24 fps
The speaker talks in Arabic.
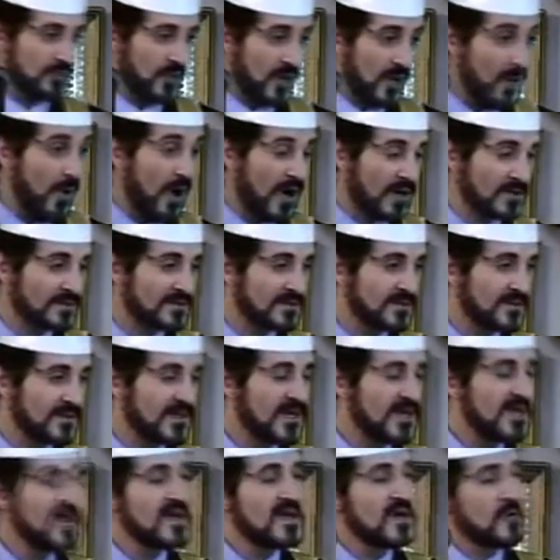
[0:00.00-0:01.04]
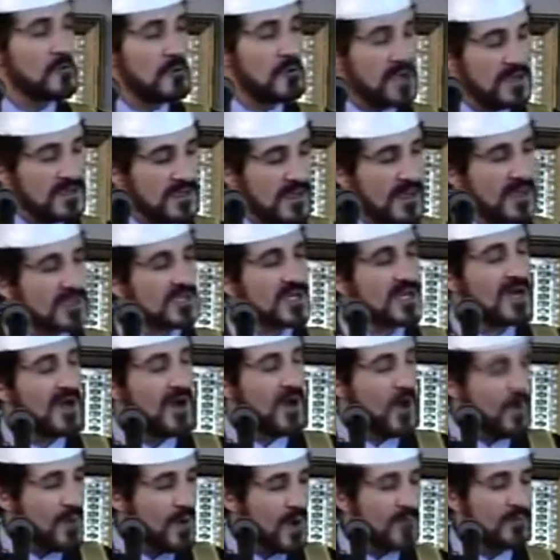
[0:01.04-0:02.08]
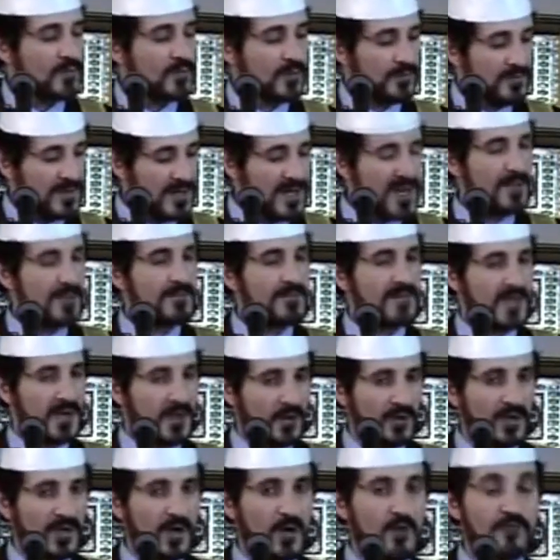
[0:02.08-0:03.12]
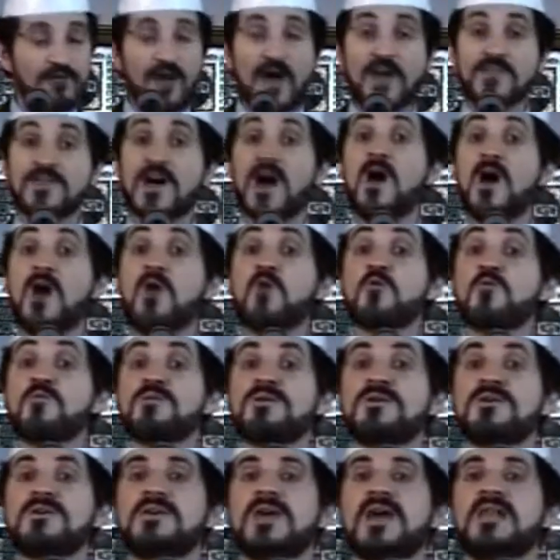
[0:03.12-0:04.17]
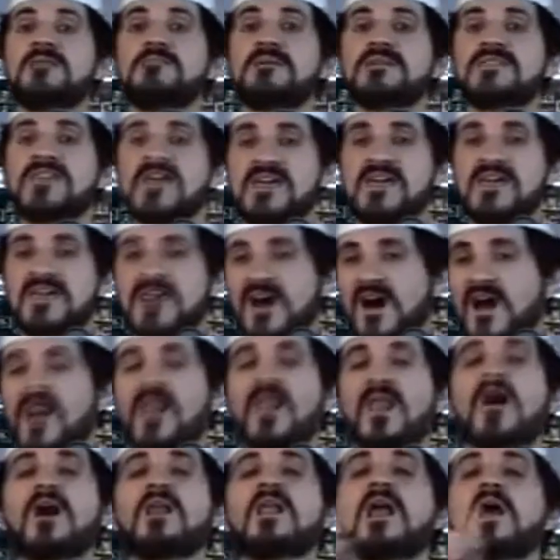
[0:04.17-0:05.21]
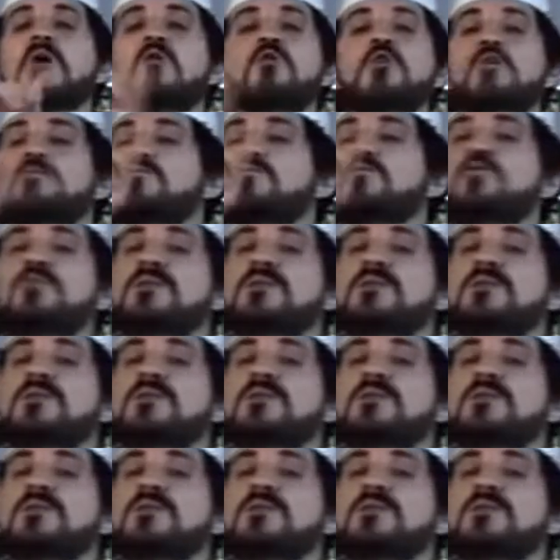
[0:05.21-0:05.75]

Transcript: والوقت وإذا جاءهم أمر من الأمن أو الخوف أذاعوا به المذايع الله لا يحب